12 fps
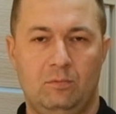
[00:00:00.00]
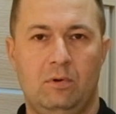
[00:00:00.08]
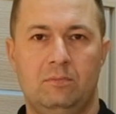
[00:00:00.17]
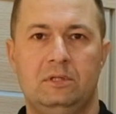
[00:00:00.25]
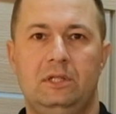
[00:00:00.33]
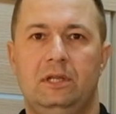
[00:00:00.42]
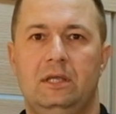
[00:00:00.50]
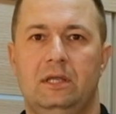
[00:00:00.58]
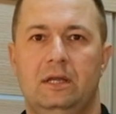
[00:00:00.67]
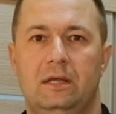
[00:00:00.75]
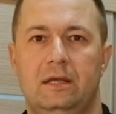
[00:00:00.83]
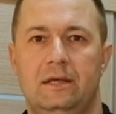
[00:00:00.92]
любом
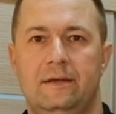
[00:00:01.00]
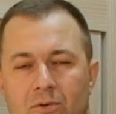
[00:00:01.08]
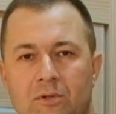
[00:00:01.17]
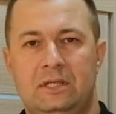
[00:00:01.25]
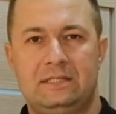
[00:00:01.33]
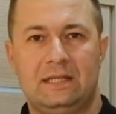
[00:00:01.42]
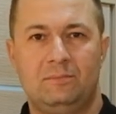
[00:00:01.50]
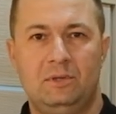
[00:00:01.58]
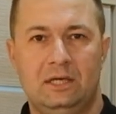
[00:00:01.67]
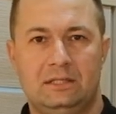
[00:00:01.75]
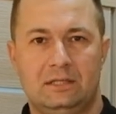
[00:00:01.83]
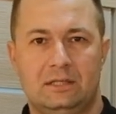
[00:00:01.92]
интерьере. У нас на
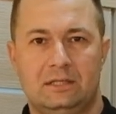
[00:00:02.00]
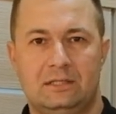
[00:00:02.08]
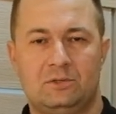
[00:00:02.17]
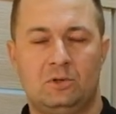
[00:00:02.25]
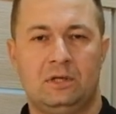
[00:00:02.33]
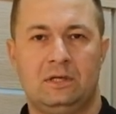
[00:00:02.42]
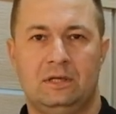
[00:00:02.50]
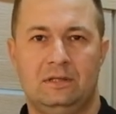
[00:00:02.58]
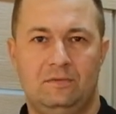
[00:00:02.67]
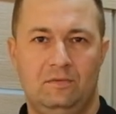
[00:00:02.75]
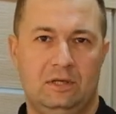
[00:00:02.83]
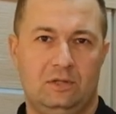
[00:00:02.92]
объекте 42